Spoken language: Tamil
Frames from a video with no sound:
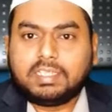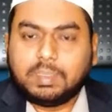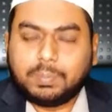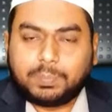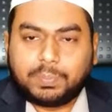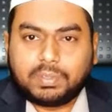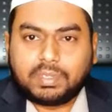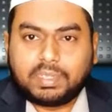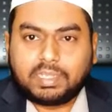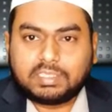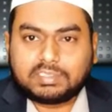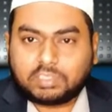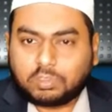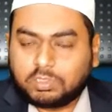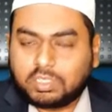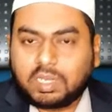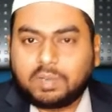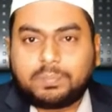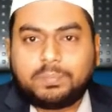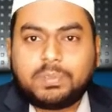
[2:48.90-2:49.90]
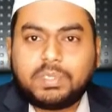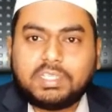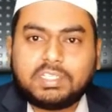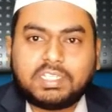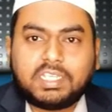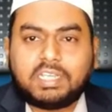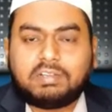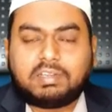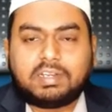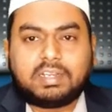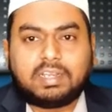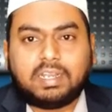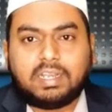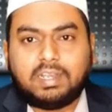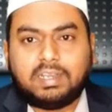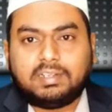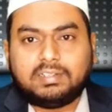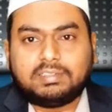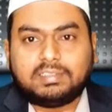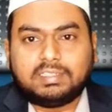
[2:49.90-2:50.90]
இப்போ சகோதரர் பிஜே
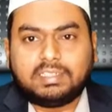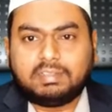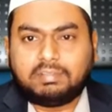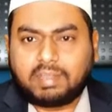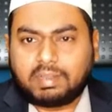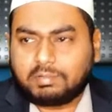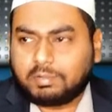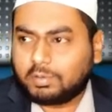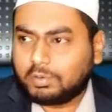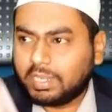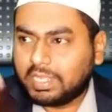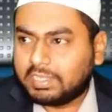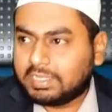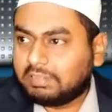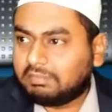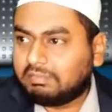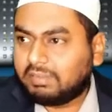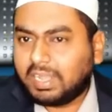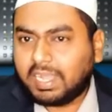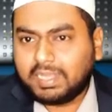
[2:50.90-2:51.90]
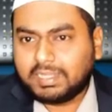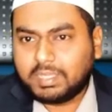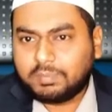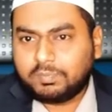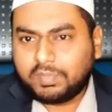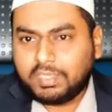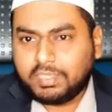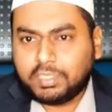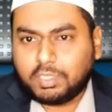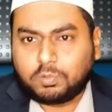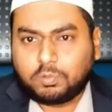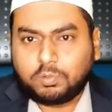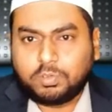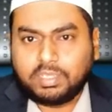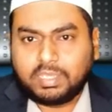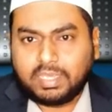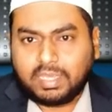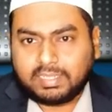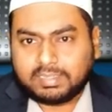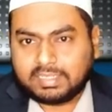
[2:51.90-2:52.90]
அவர்கள் அவருடைய அந்த வாதம்
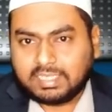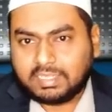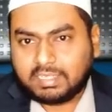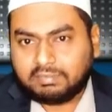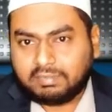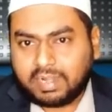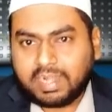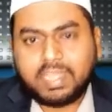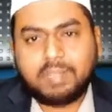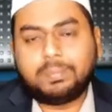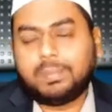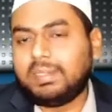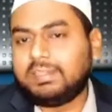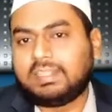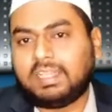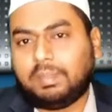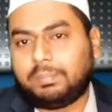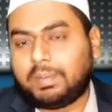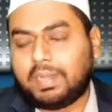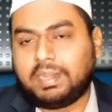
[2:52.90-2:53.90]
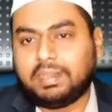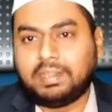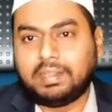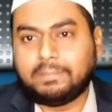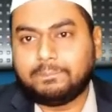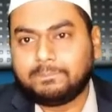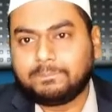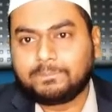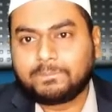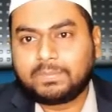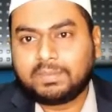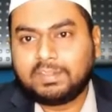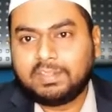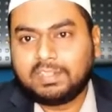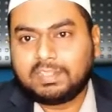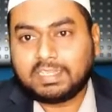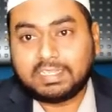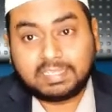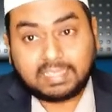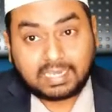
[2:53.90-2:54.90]
வைக்கக்கூடிய அந்த வகைப்படுத்தலை பாருங்க
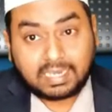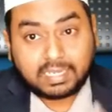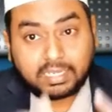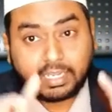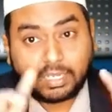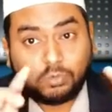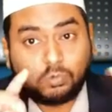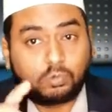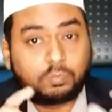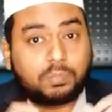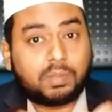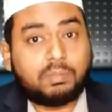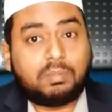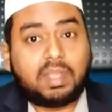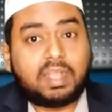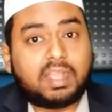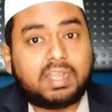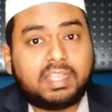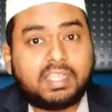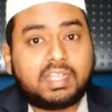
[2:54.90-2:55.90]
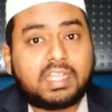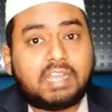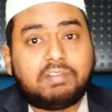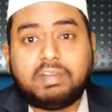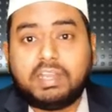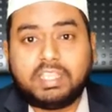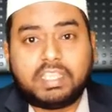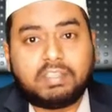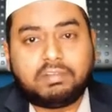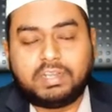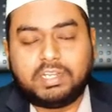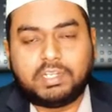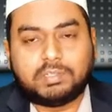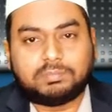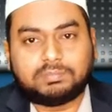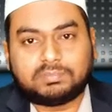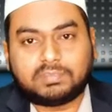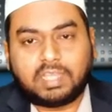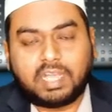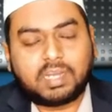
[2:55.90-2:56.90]
இதெல்லாம் நீங்கள் நுட்பமாக நீங்கள் கவனிக்க
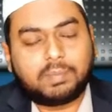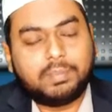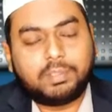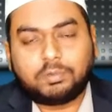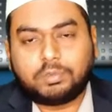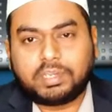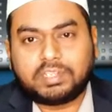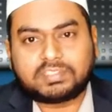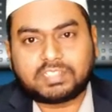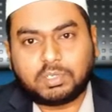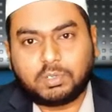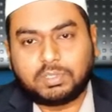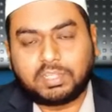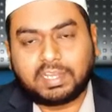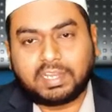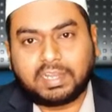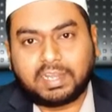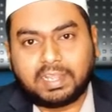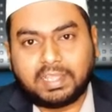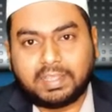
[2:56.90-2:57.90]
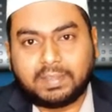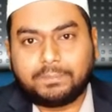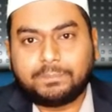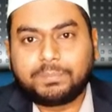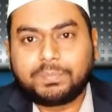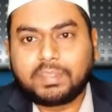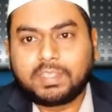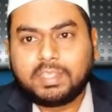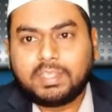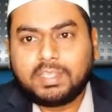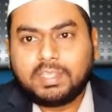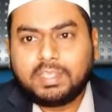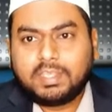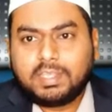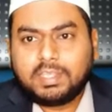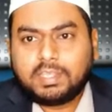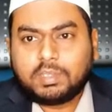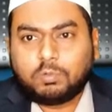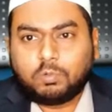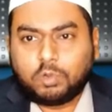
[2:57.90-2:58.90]
வேண்டும் அருமைக்குரிய சகோதரர்களே
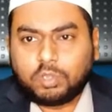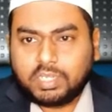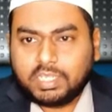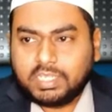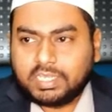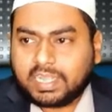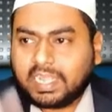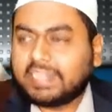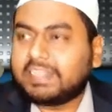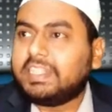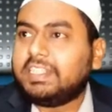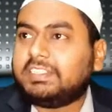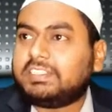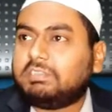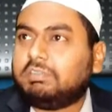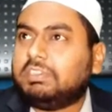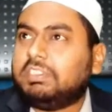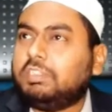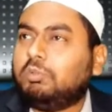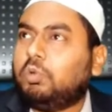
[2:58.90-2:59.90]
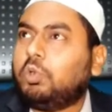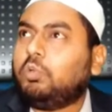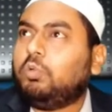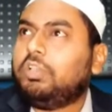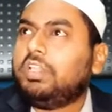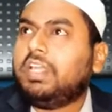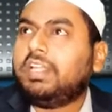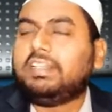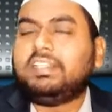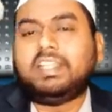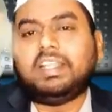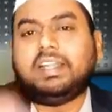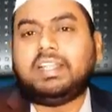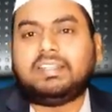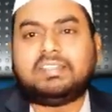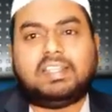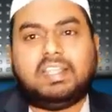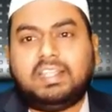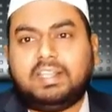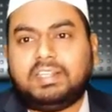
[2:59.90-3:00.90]
ஒரு ஹதீஸ் வந்து ஒரு உயர்ந்த
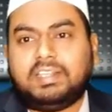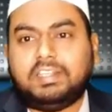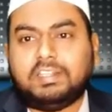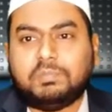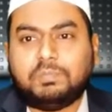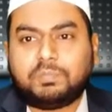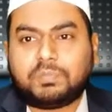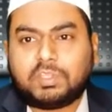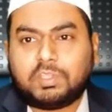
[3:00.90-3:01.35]
இடத்துல இருக்குது